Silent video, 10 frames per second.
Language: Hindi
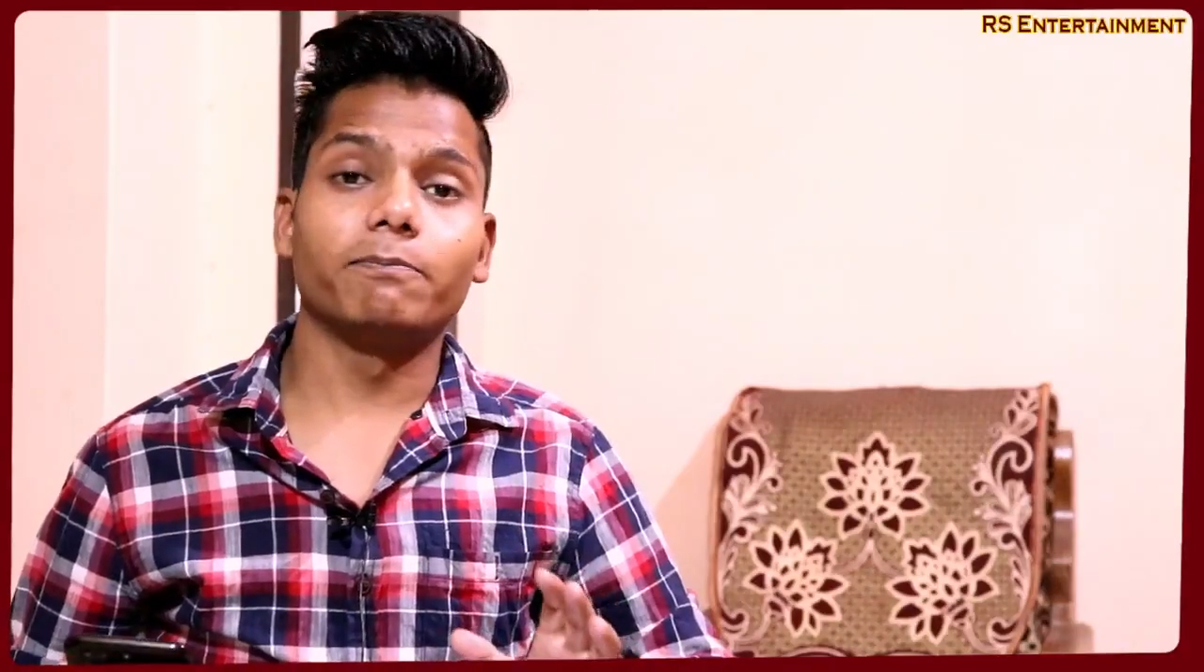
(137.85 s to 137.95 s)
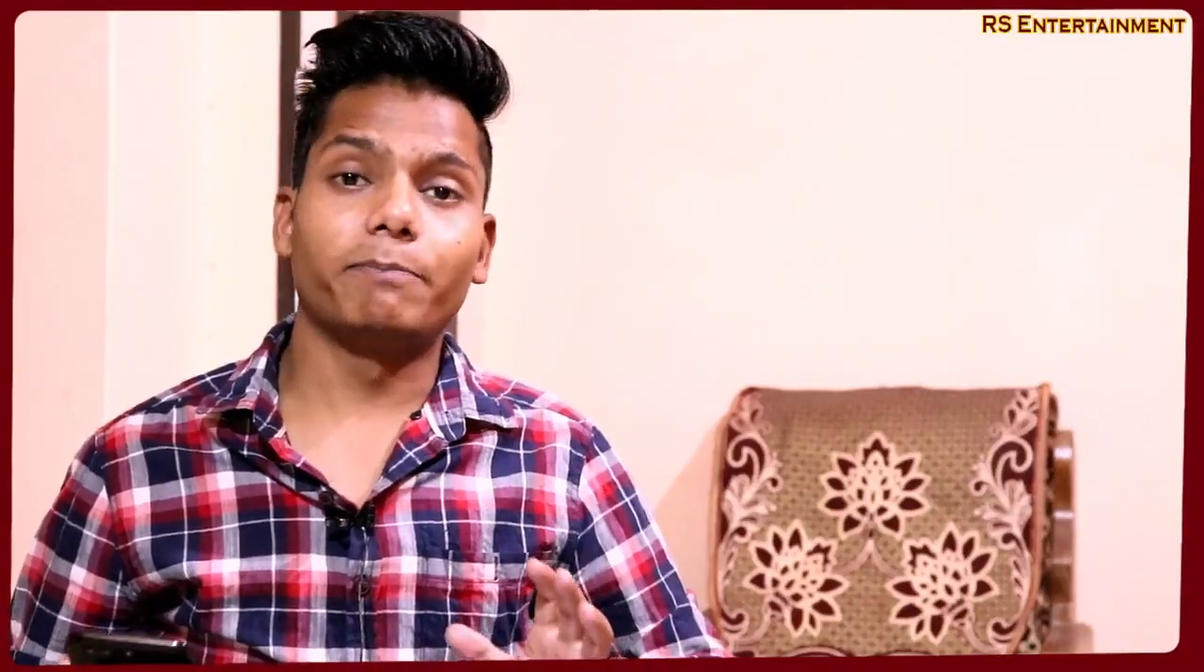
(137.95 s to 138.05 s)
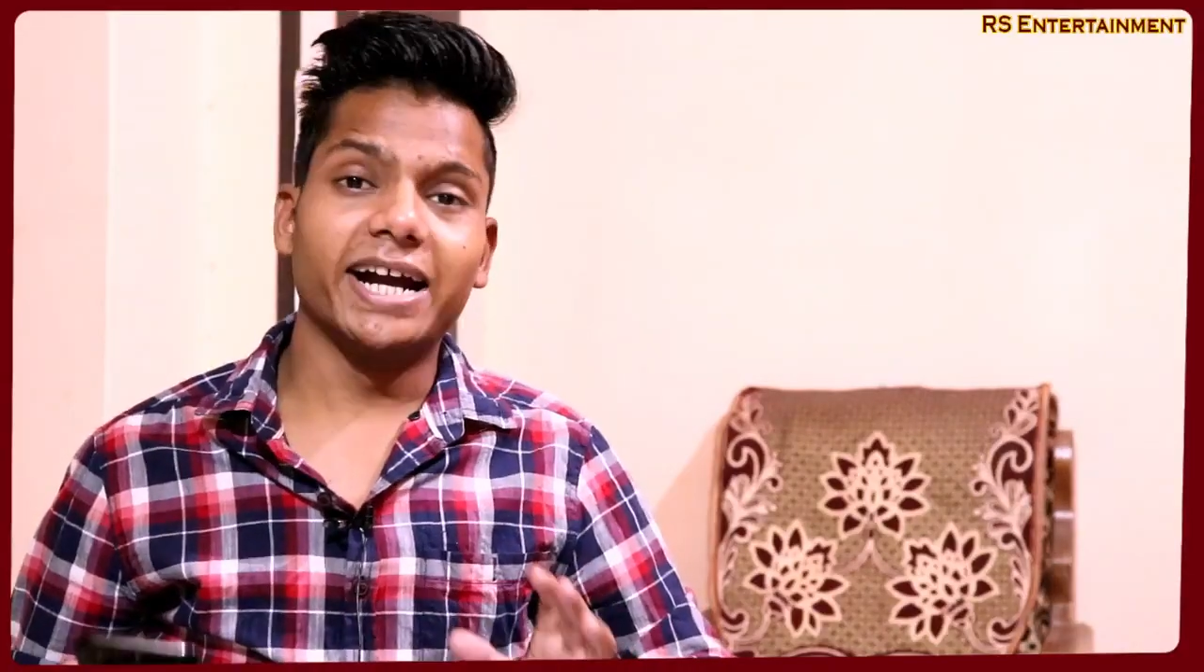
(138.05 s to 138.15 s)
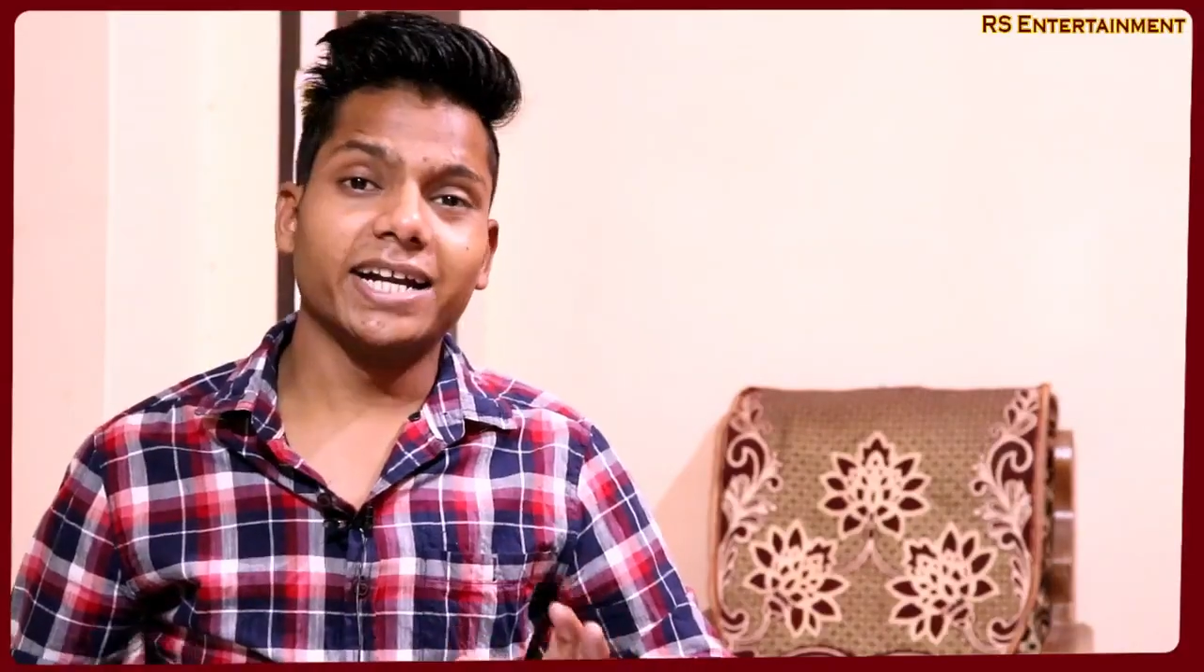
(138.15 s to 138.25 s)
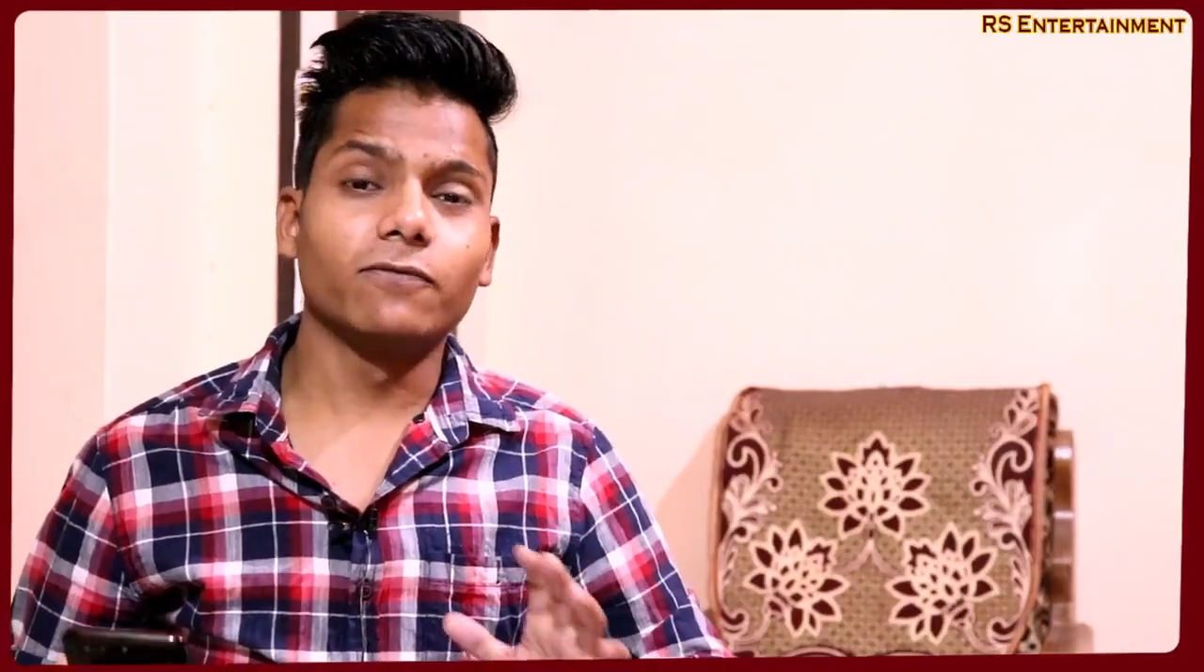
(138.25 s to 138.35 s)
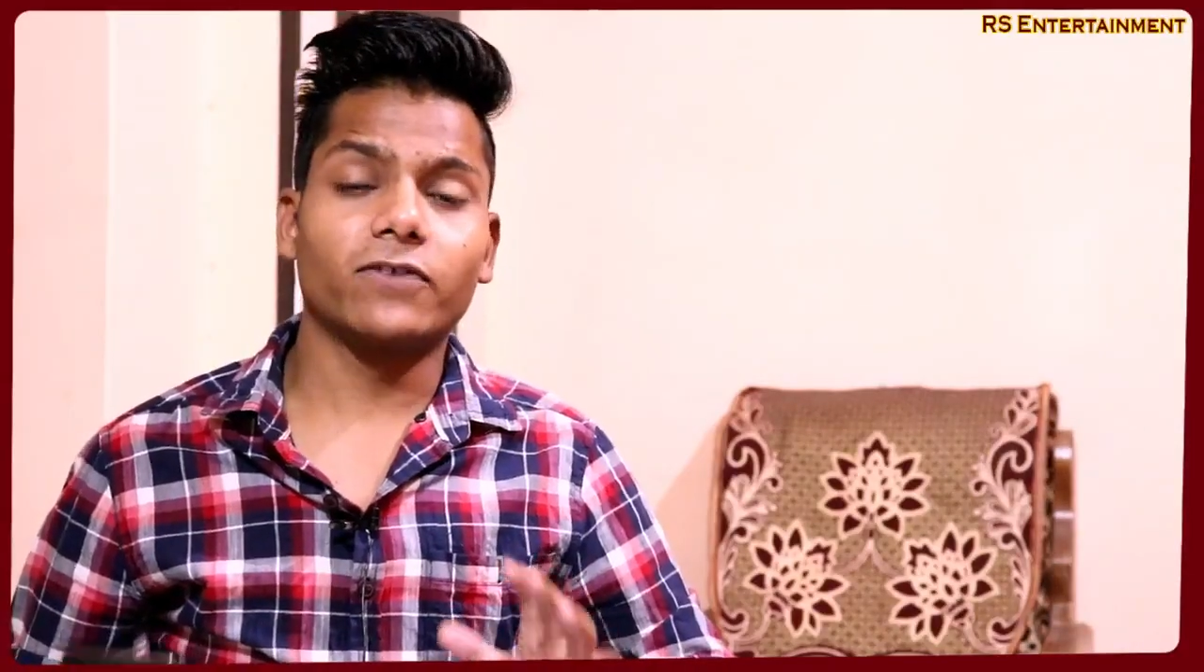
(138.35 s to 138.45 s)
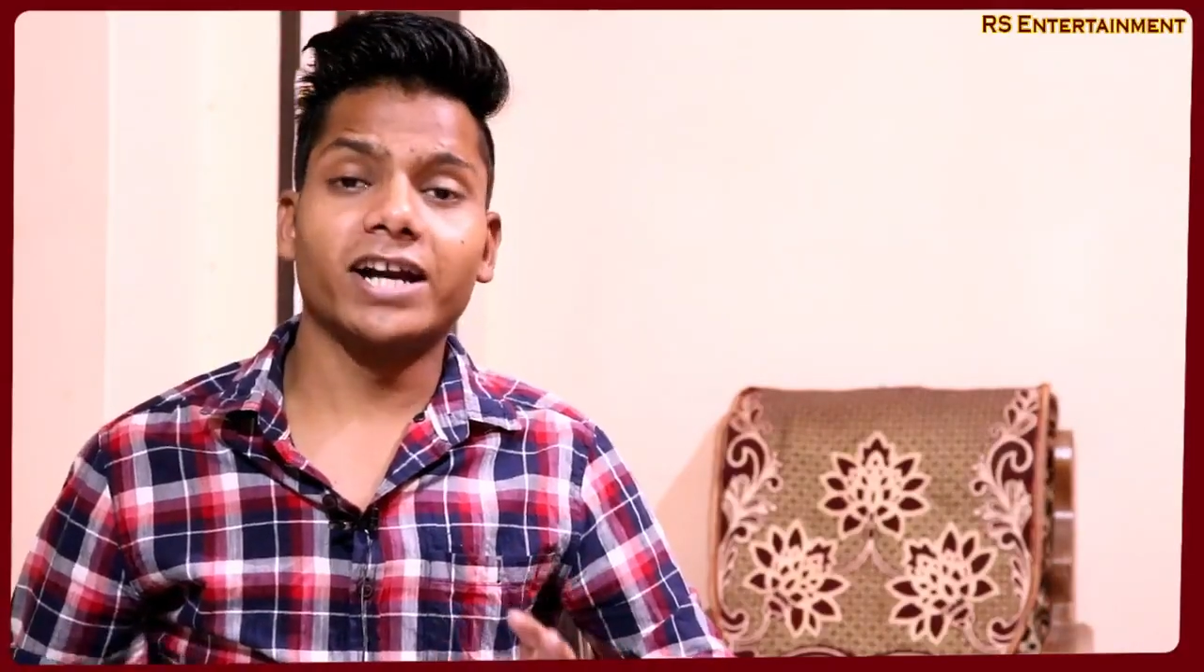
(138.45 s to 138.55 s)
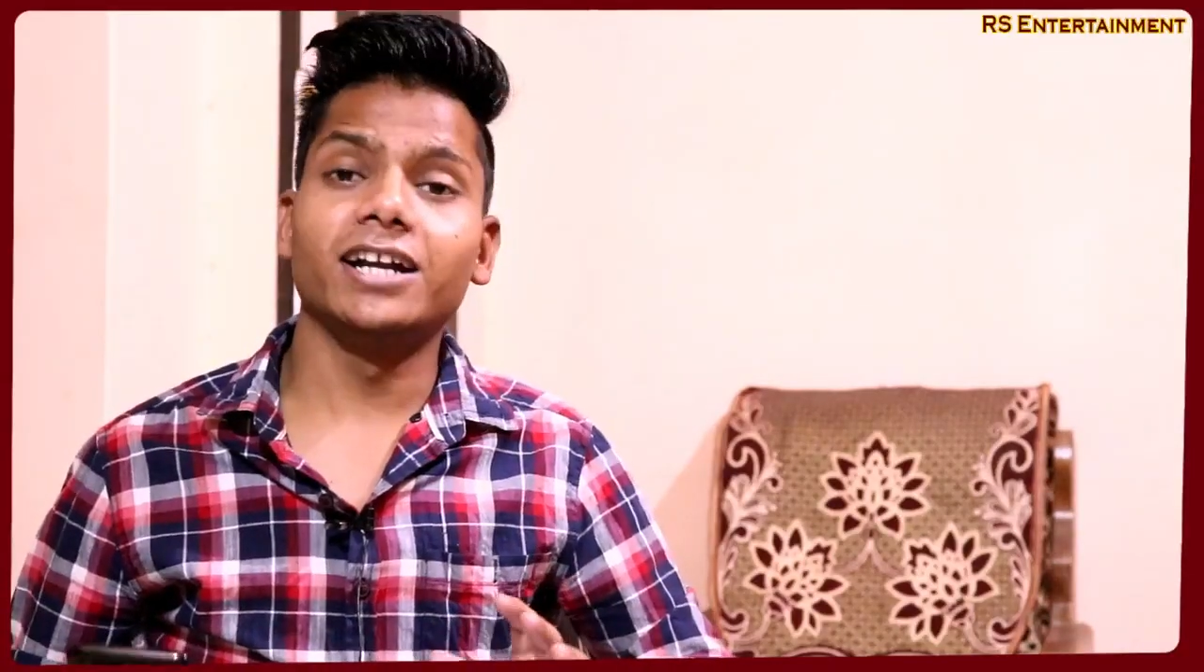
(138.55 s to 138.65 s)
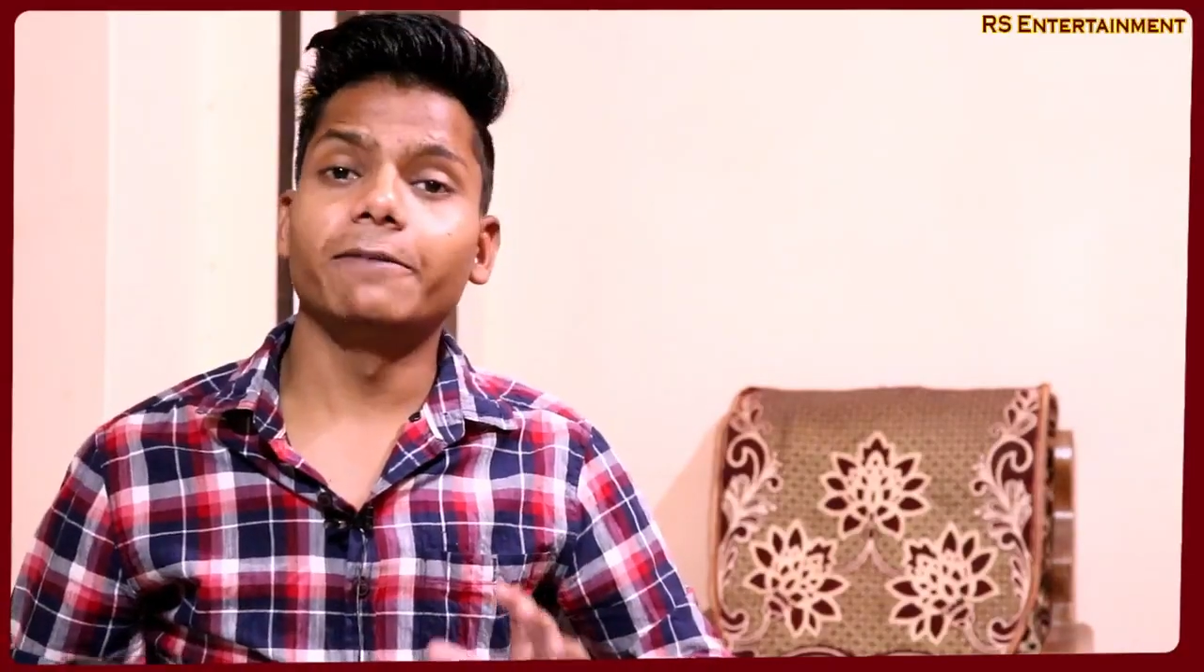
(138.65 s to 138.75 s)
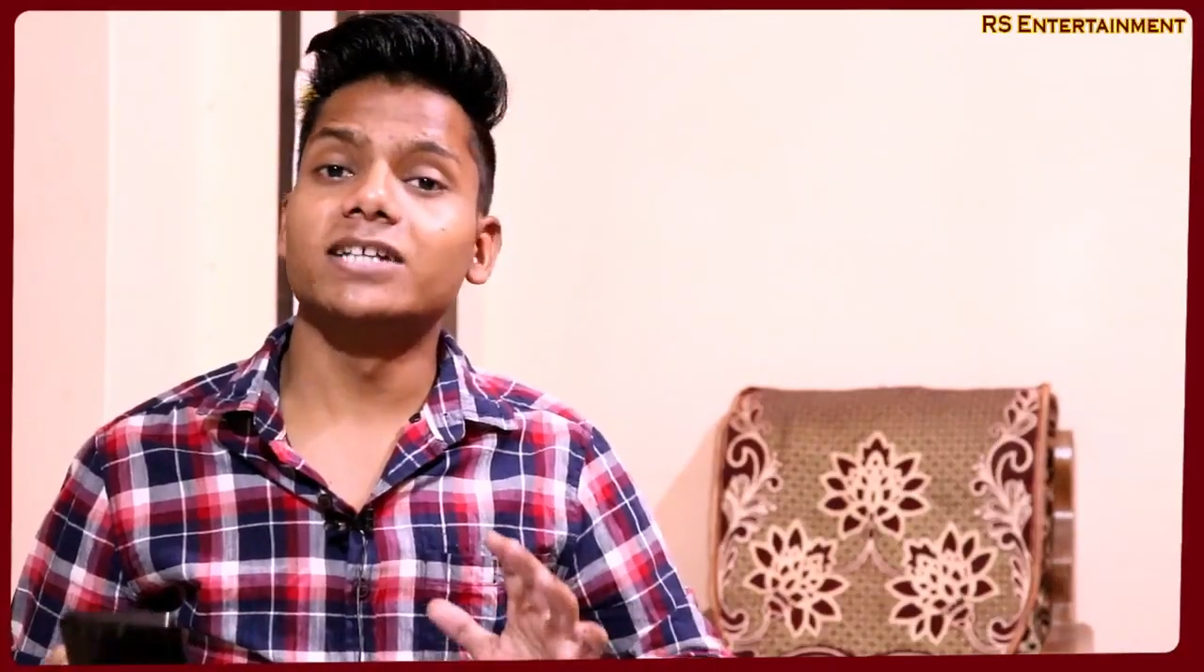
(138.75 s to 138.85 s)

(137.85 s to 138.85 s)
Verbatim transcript: बैटिंग फ्रेंडली